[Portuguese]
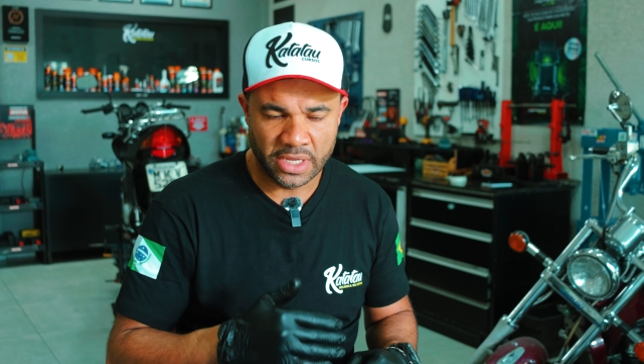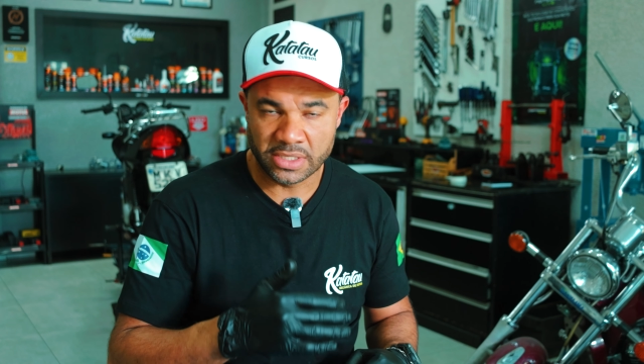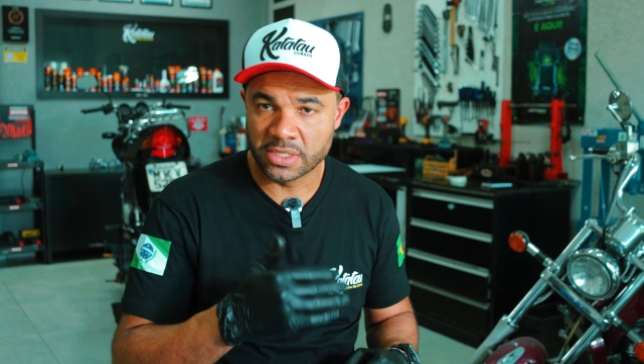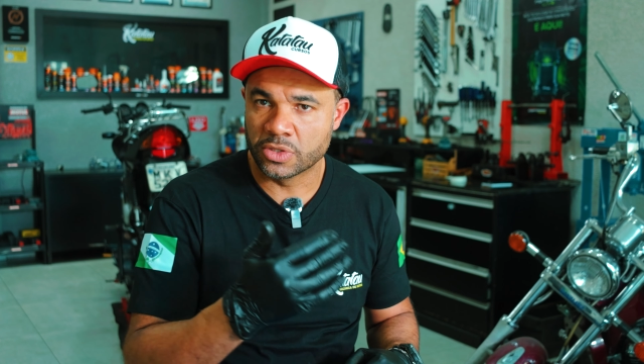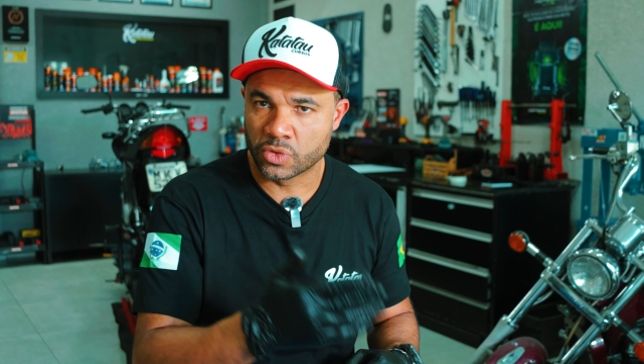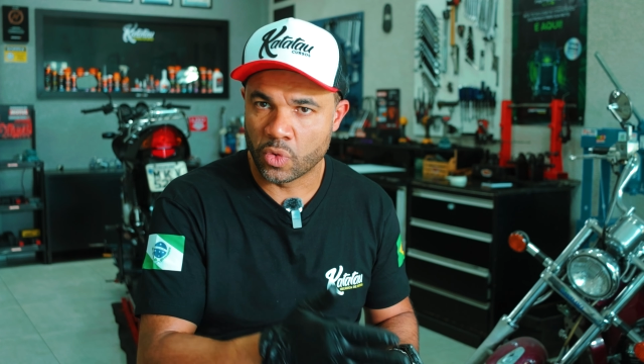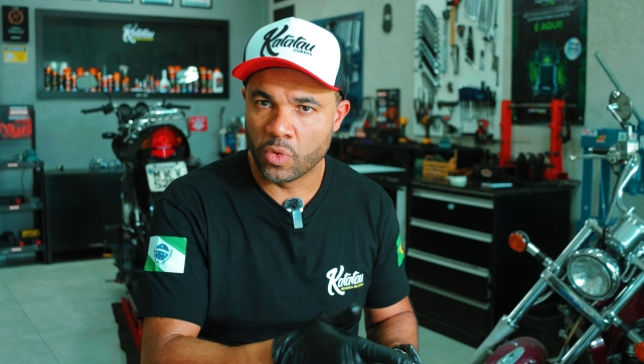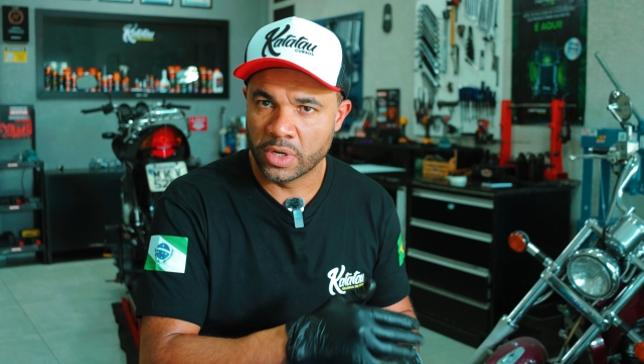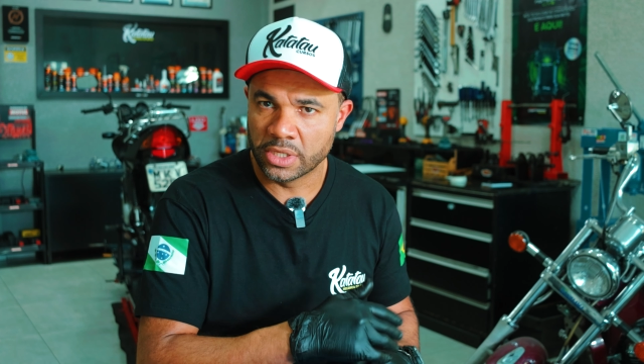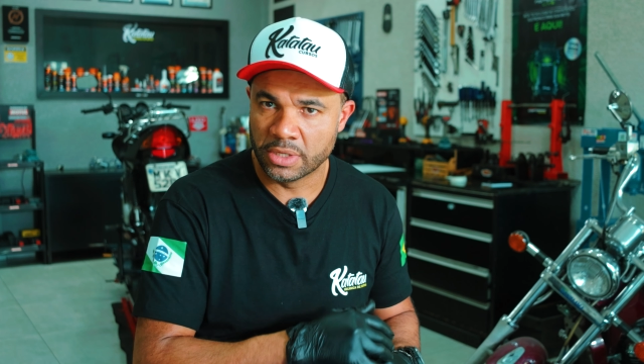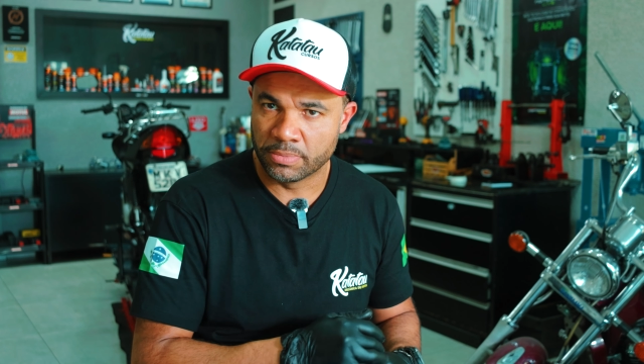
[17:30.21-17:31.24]
essas
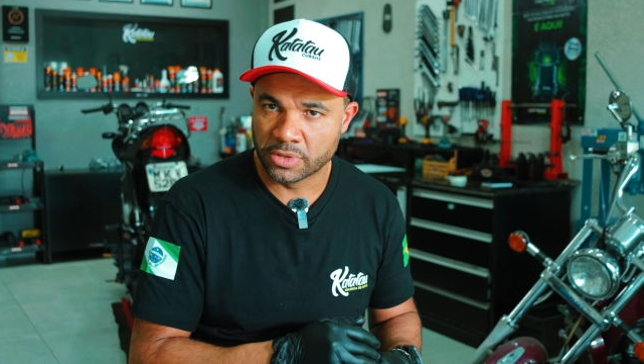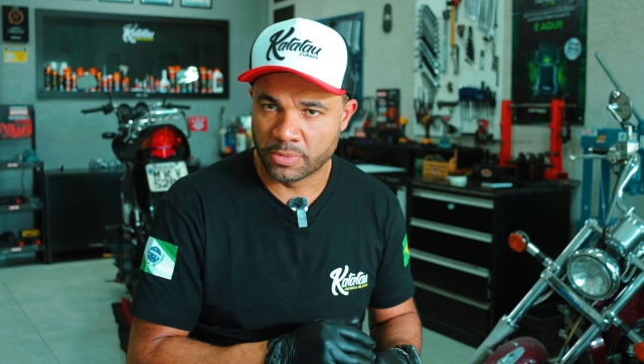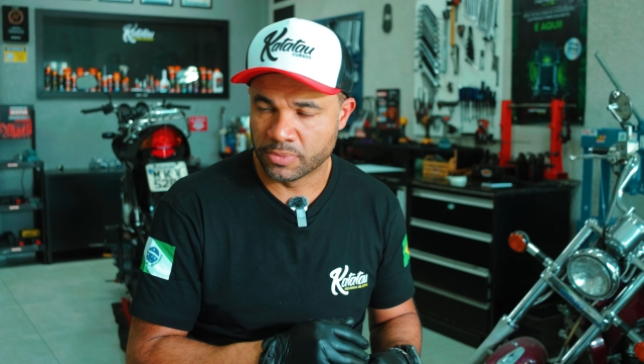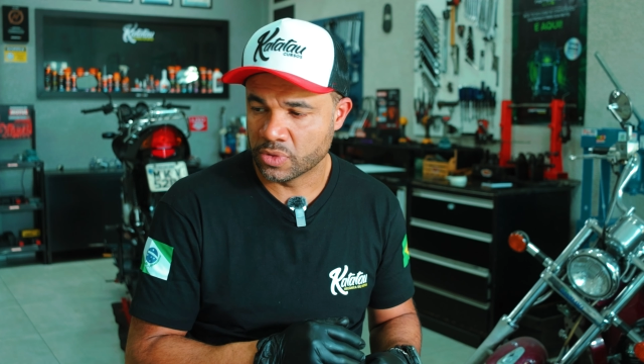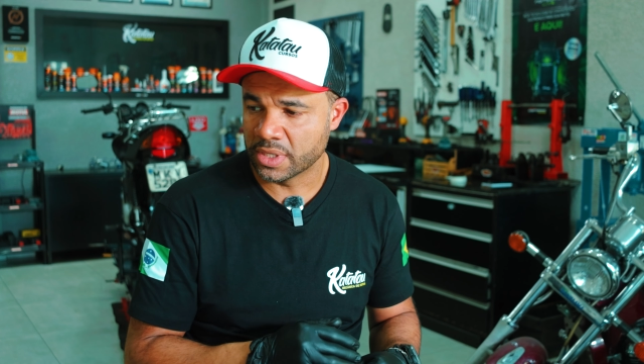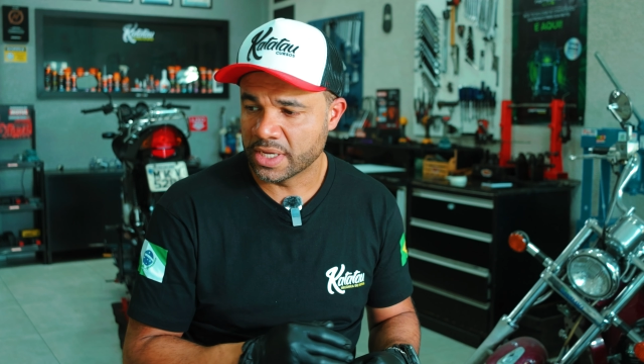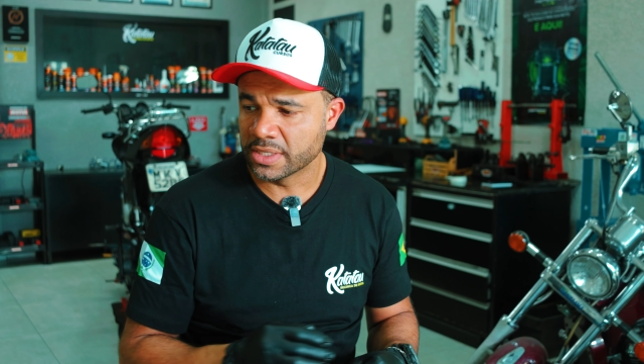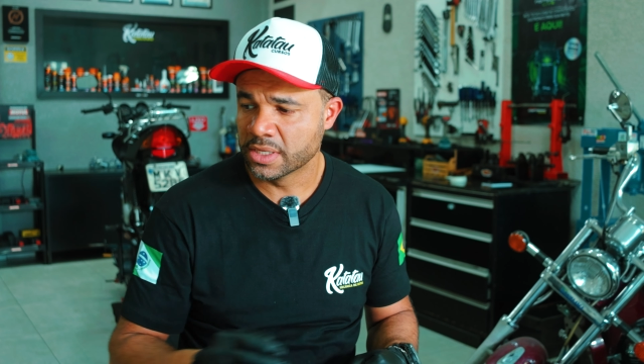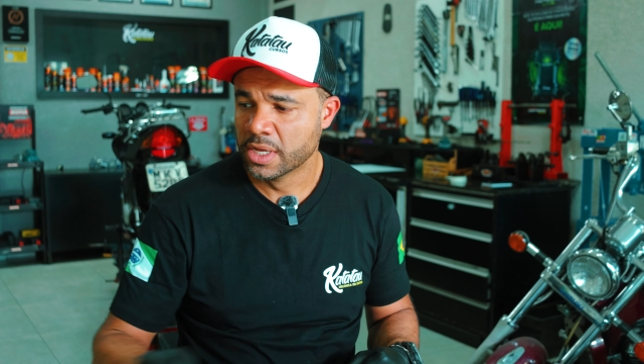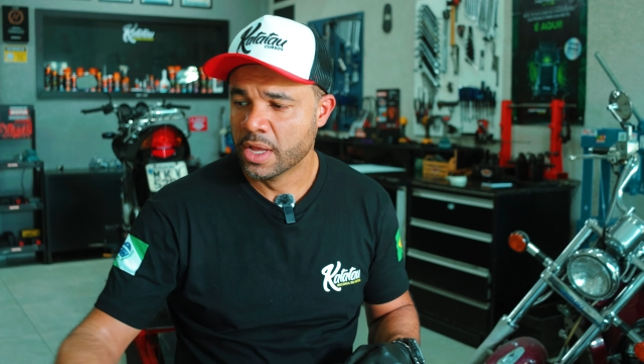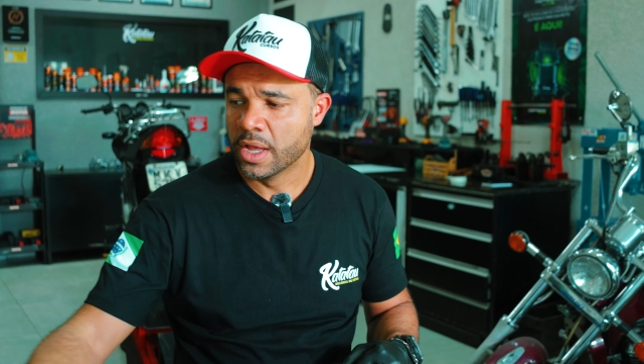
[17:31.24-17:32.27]
escolhas depois opcionais.